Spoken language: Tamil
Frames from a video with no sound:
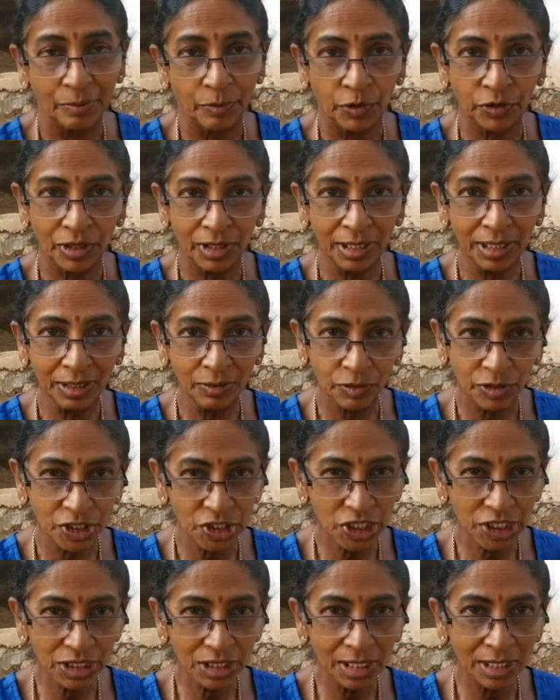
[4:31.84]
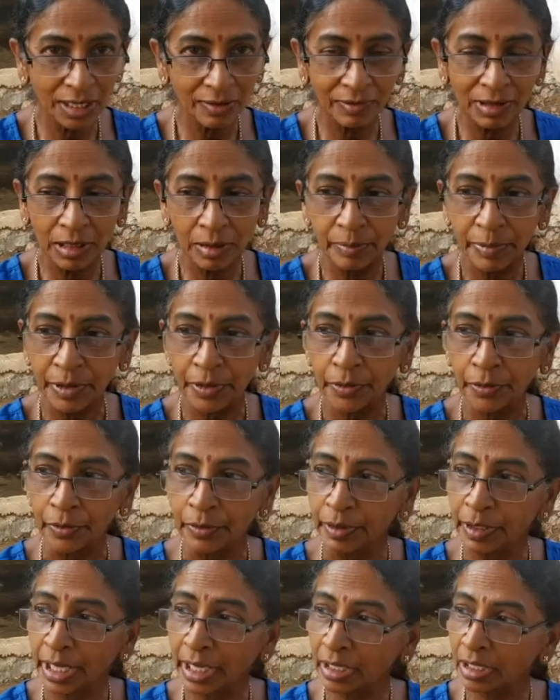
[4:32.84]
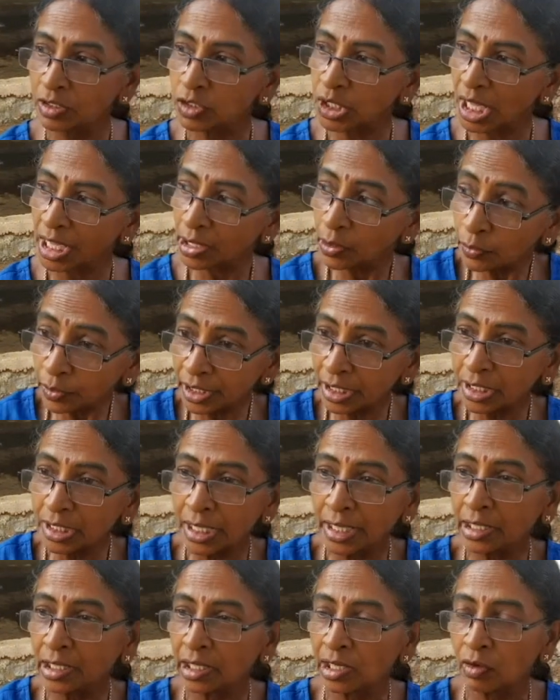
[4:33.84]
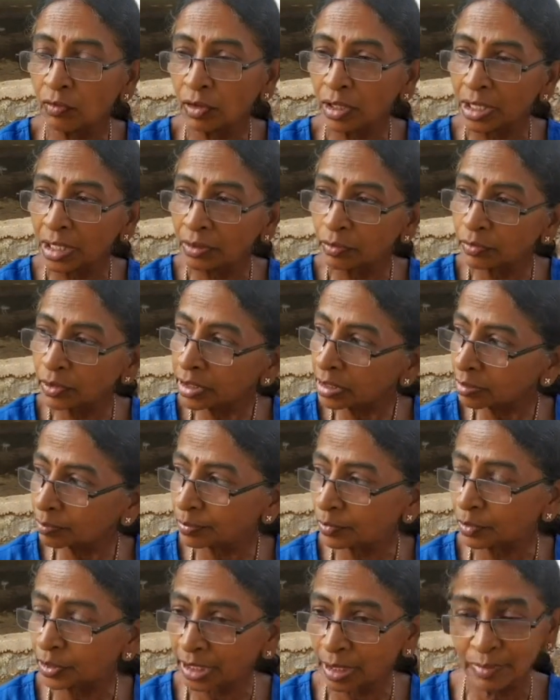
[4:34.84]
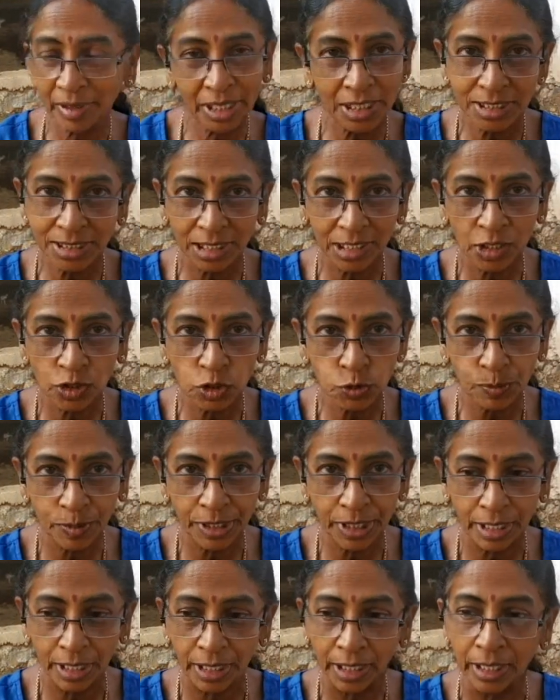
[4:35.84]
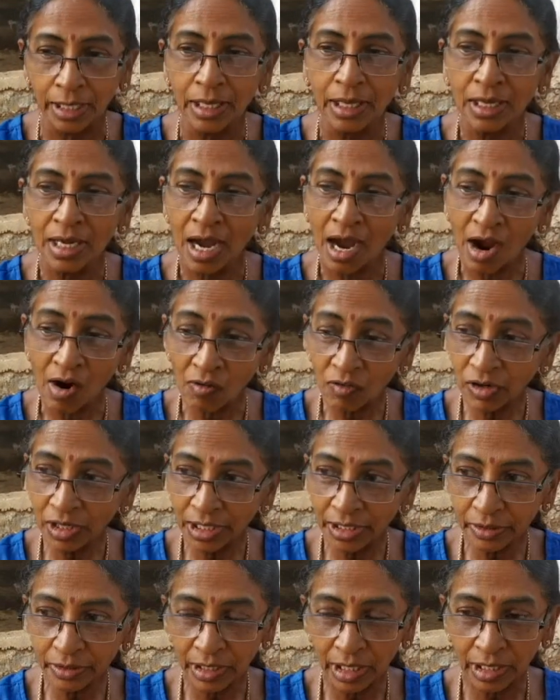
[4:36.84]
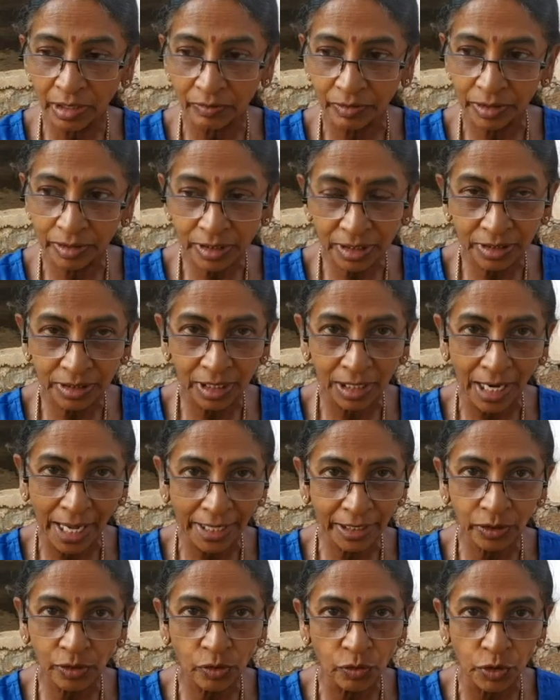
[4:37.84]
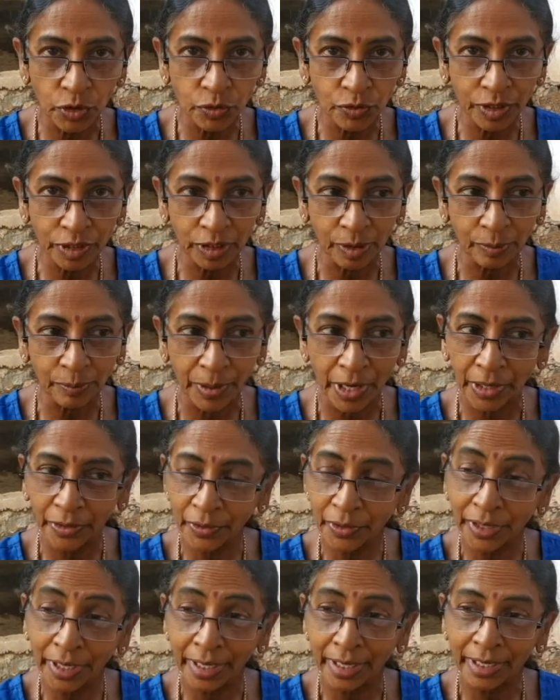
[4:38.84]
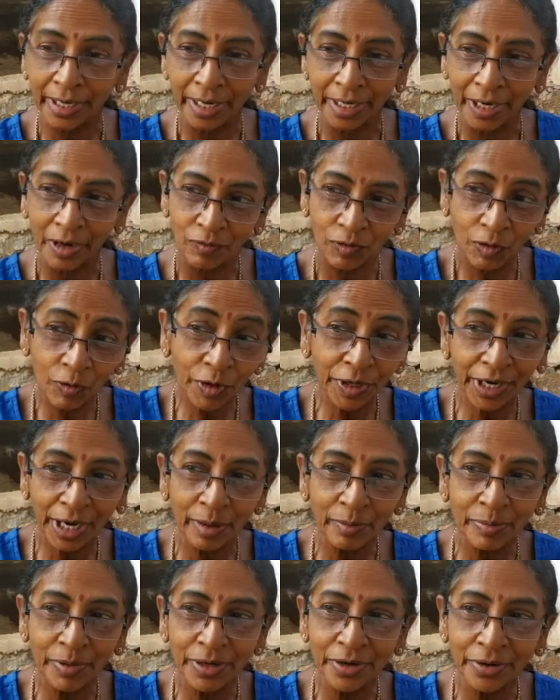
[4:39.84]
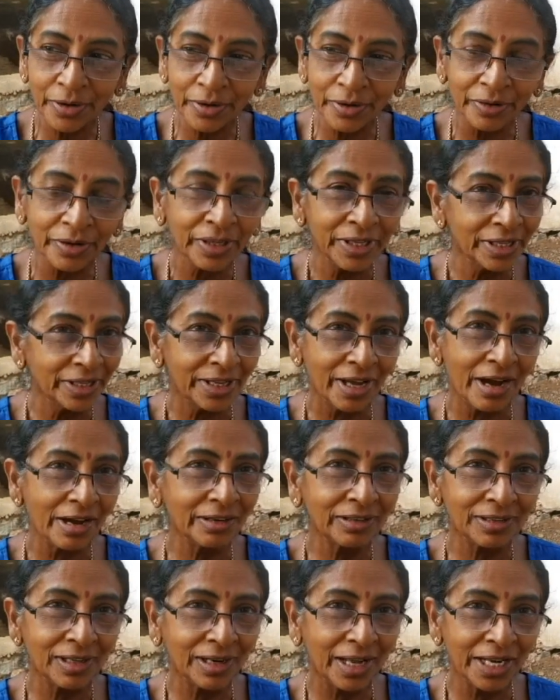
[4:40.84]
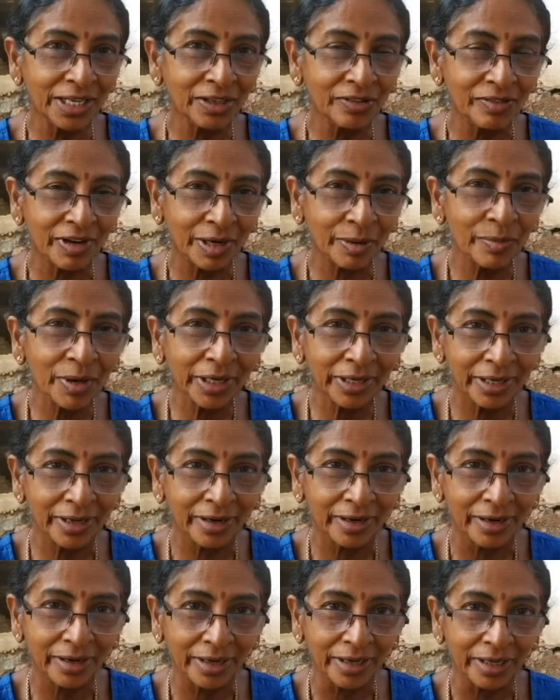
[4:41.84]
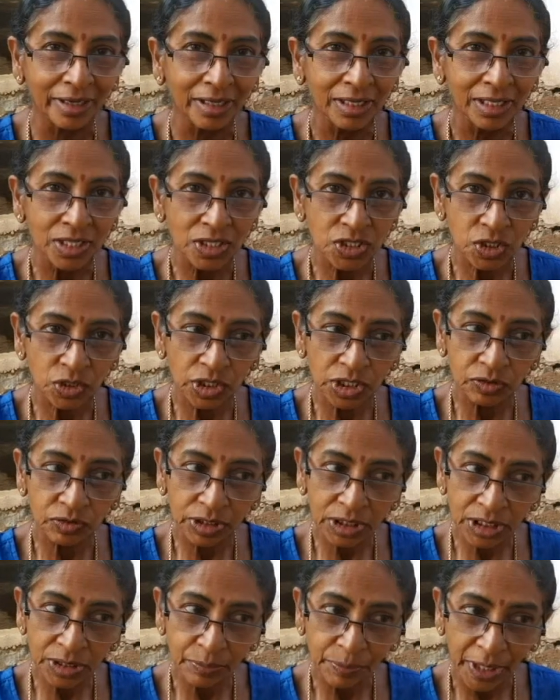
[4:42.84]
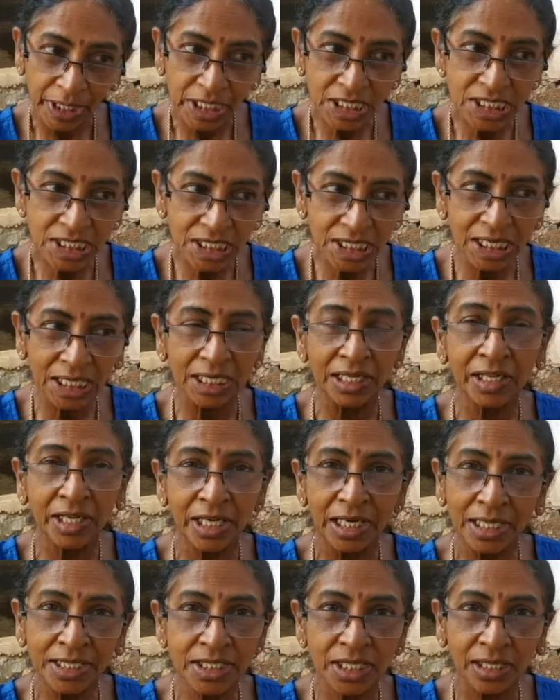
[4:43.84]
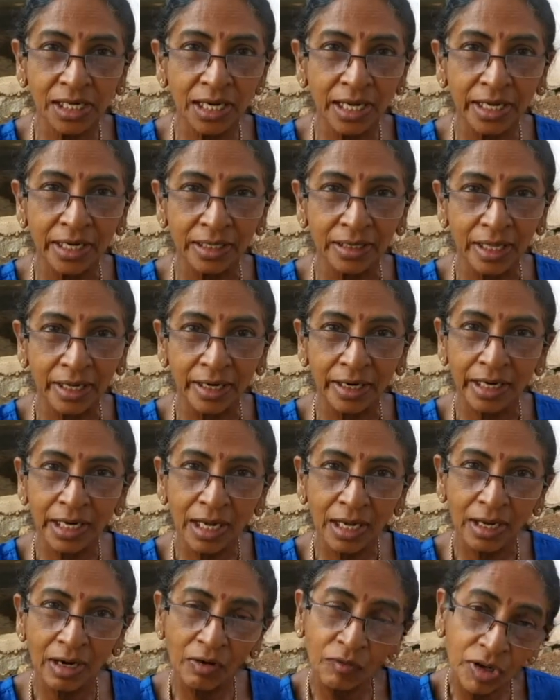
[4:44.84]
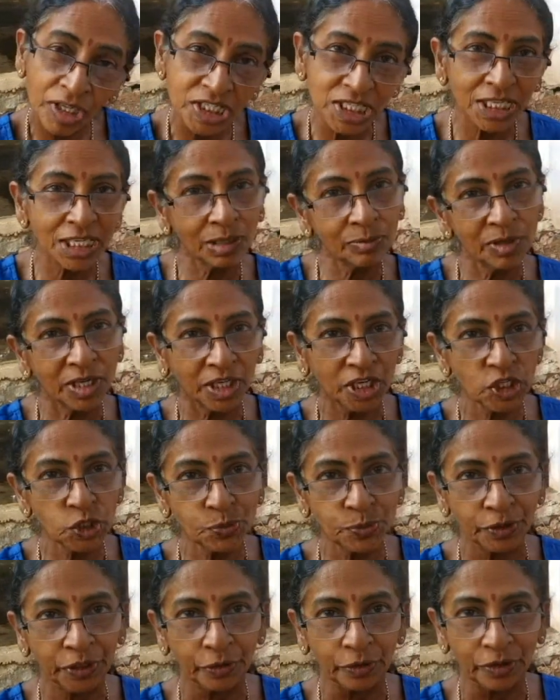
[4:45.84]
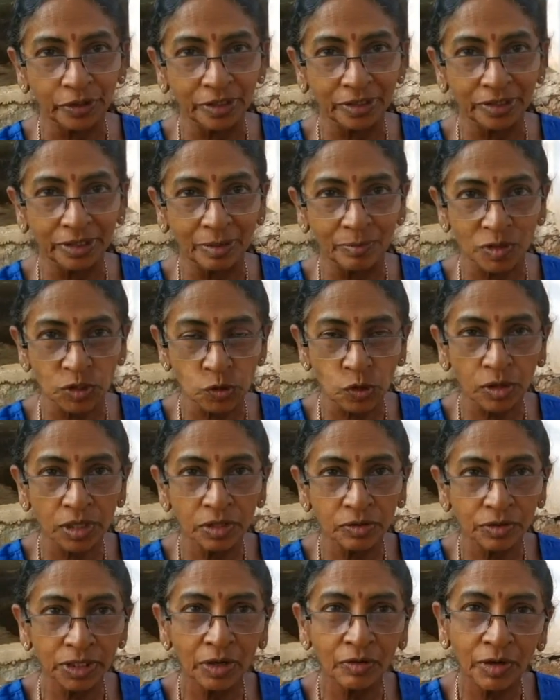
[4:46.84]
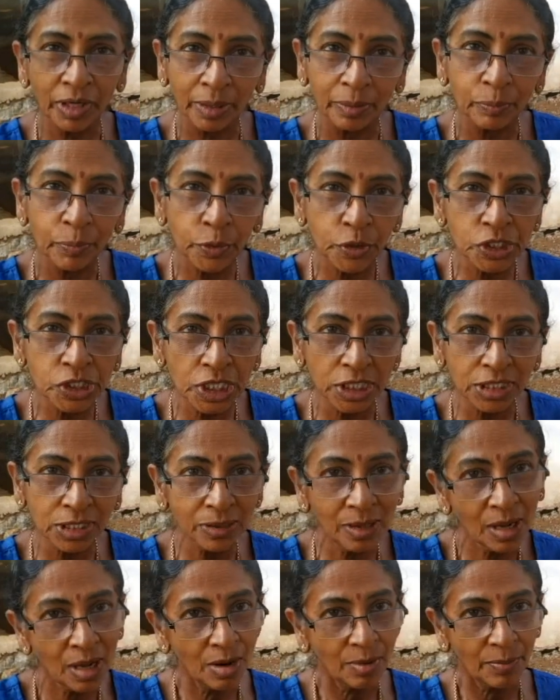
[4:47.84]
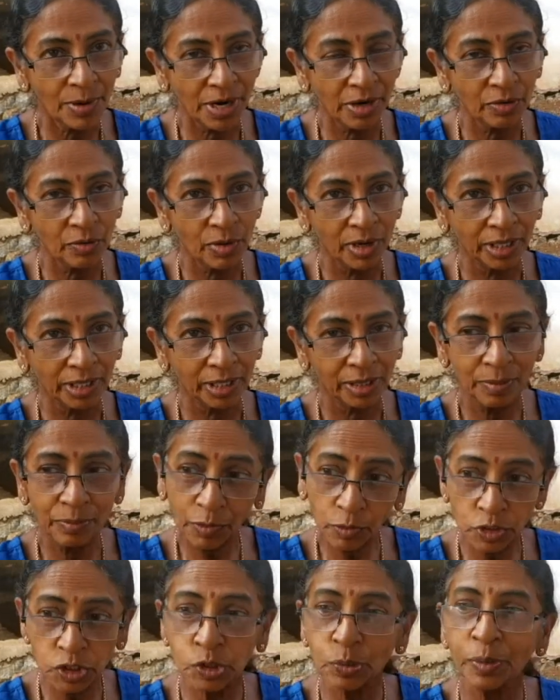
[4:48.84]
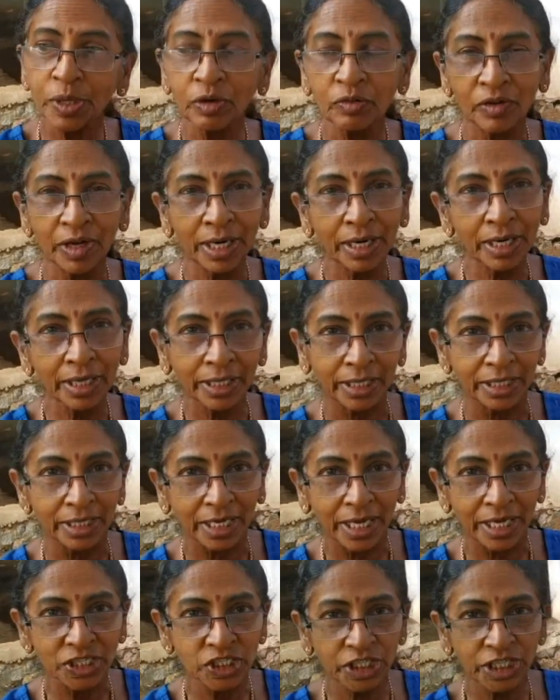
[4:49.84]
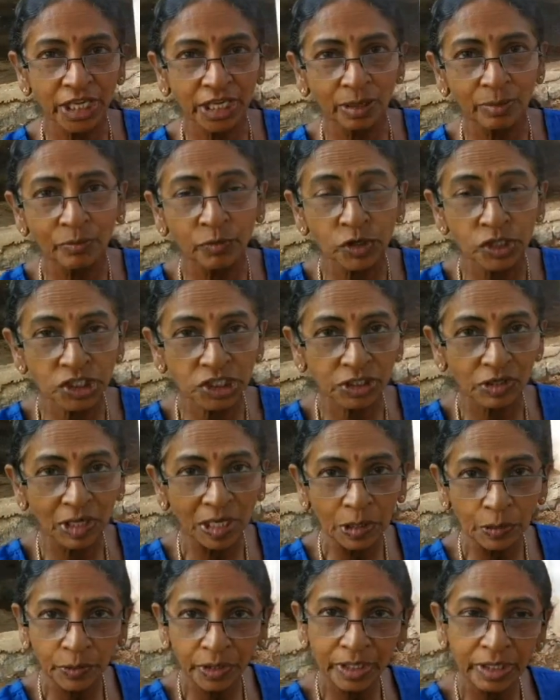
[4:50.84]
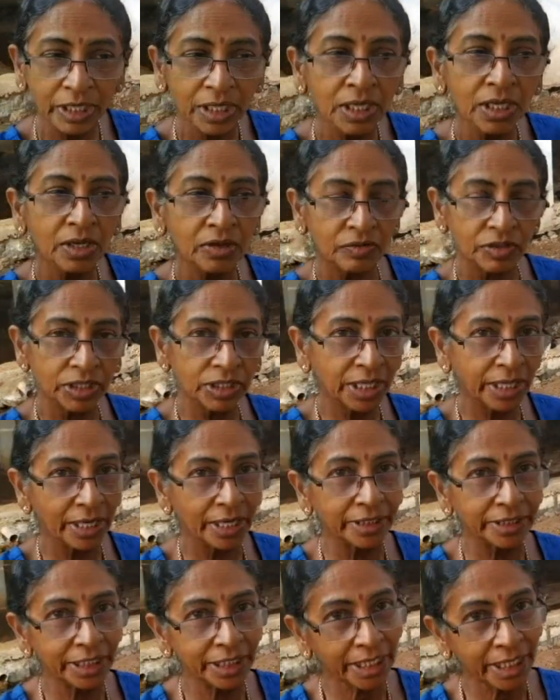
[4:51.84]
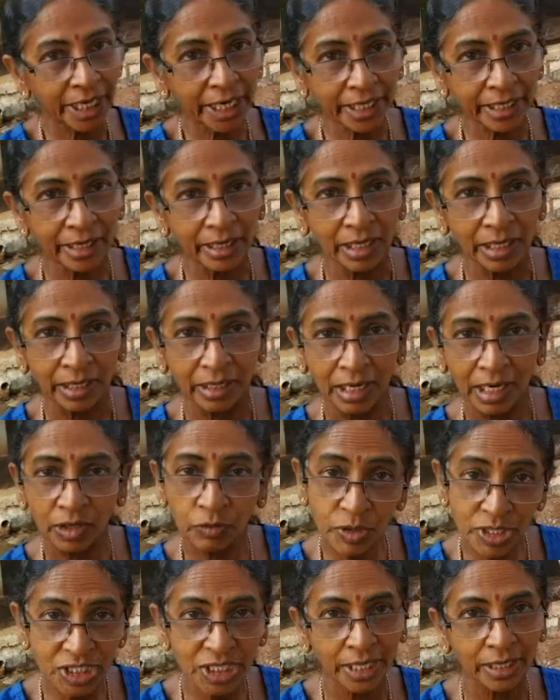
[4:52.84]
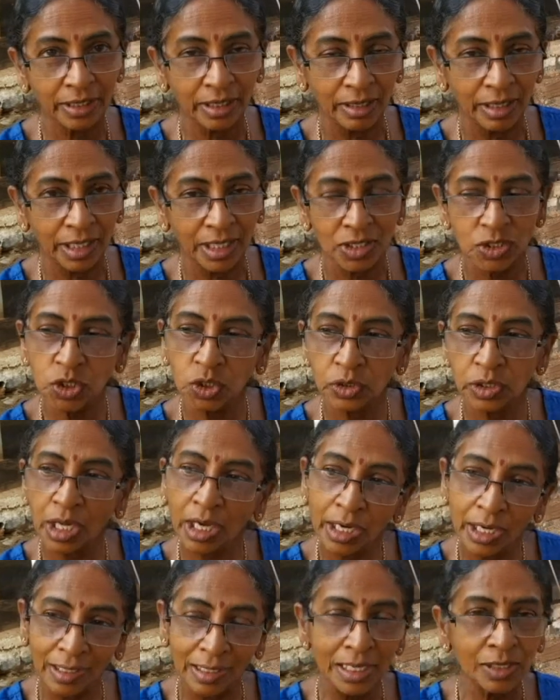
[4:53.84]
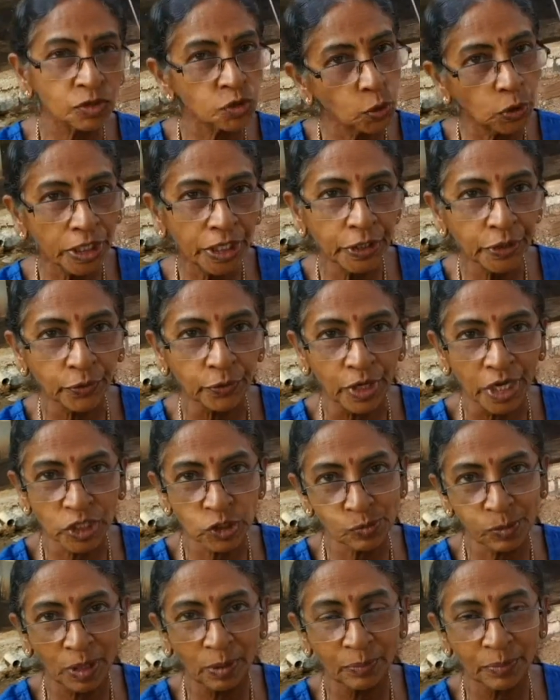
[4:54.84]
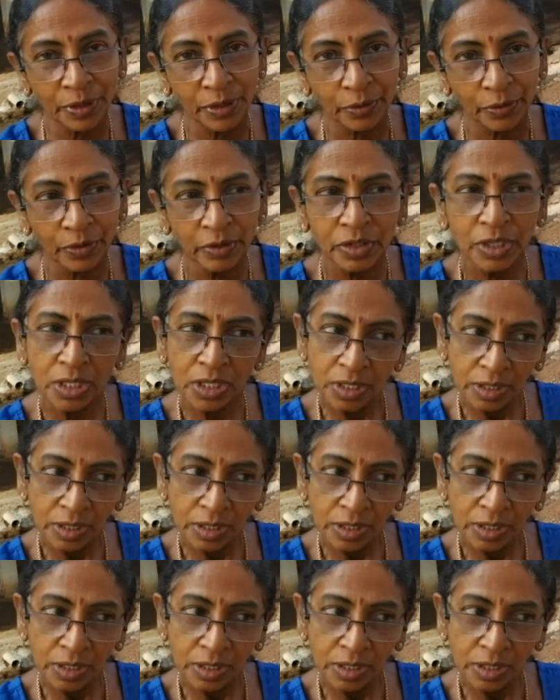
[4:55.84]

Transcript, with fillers: முதல்ல ஒரு சின்ன லெவலில் பண்ணுறோம் எங்களை சரௌண்டிங்கில் எல்லாம் கூட இப்போ கெமிக்கல்ஸ் எல்லாம் யூஸ் பண்ணுறாங்க அவங்களையும் நாங்கள் வந்து இந்த லைனுக்கு கொண்டு வரதுக்கு பார்க்குறோம் எங்களை எவ்வளோ ட்ரை பண்ணுறோம் யாரும் இந்த லைனுக்கு வரமாட்டேங்கிறாங்க ஸோ இது வந்து படித்த இள இளைஞர்களாக இருந்தாங்கன்னா அவங்க சீக்கிரமாக ரீச் பண்ணும் அது நம்ம சொல்றது வந்து அவங்க புரிஞ்சுக்கிட்டு பண்ணுவாங்க இப்போ கொஞ்சம் பேர் வர்றாங்க இன்ஜினியரிங் முடிச்சுட்டாலும் கூட வந்து எங்ககிட்ட கேட்குறாங்க அட்வைஸ் கேட்குறாங்க ஸோ நாங்கள் அதெல்லாம் சொல்லிட்டு இருக்கோம் எக்ஸ்பிளைன் பண்ணுறோம்